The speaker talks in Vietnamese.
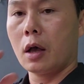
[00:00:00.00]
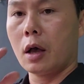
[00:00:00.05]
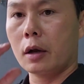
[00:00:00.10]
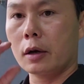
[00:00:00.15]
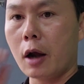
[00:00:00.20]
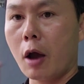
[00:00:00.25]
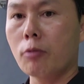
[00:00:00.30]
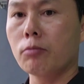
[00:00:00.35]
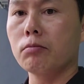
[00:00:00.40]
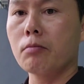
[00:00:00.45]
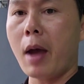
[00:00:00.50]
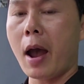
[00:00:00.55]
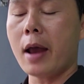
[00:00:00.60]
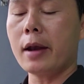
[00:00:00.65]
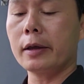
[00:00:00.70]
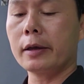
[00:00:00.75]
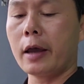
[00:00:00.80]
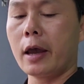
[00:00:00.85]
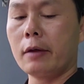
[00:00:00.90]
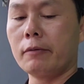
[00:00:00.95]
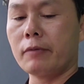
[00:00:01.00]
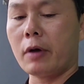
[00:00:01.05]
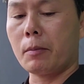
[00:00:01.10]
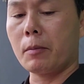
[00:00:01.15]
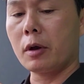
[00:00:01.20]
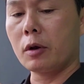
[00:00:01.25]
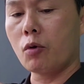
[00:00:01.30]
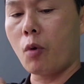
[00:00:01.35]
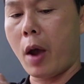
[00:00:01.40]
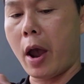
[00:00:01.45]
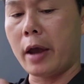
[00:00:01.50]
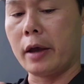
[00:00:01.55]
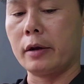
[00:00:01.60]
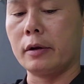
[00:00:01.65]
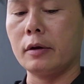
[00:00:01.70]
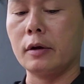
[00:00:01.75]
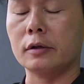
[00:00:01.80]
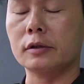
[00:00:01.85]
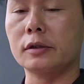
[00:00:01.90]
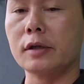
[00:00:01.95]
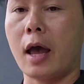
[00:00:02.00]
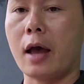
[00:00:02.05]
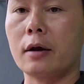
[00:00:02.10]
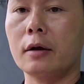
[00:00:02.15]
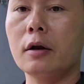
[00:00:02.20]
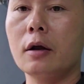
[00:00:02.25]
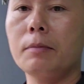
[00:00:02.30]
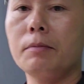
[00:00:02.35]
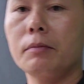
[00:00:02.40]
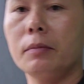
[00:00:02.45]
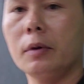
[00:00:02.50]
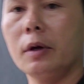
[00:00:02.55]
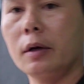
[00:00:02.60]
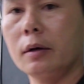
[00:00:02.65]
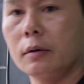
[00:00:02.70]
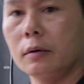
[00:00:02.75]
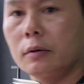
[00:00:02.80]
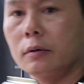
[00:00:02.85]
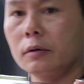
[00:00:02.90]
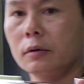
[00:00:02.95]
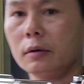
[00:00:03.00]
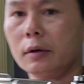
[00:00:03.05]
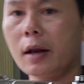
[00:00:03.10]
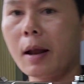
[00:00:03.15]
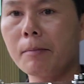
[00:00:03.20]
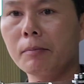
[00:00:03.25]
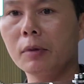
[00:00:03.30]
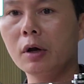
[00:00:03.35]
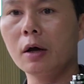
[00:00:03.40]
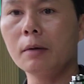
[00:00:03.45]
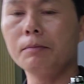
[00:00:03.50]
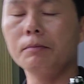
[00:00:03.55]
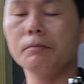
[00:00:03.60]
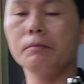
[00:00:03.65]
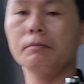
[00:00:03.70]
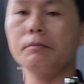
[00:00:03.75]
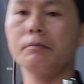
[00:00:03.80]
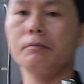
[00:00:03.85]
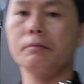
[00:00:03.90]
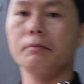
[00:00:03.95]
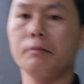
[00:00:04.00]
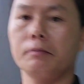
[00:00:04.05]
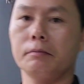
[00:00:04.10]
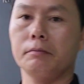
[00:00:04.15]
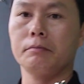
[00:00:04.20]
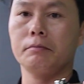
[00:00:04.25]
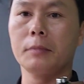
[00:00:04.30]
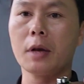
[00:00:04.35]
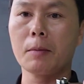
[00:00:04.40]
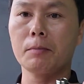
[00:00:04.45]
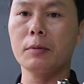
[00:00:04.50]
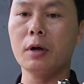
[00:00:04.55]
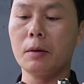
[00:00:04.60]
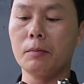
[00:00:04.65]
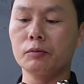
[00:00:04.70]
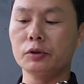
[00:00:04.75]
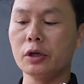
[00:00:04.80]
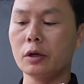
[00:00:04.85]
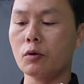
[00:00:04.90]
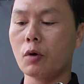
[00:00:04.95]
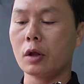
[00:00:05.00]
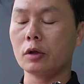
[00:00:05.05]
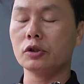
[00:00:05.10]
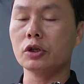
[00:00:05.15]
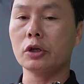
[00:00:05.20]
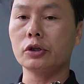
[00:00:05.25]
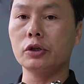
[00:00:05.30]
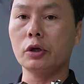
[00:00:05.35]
Uh, đồng mạ niken và bên ngoài được sáng lớp 5 lớp lắp lớp trên hoàn dây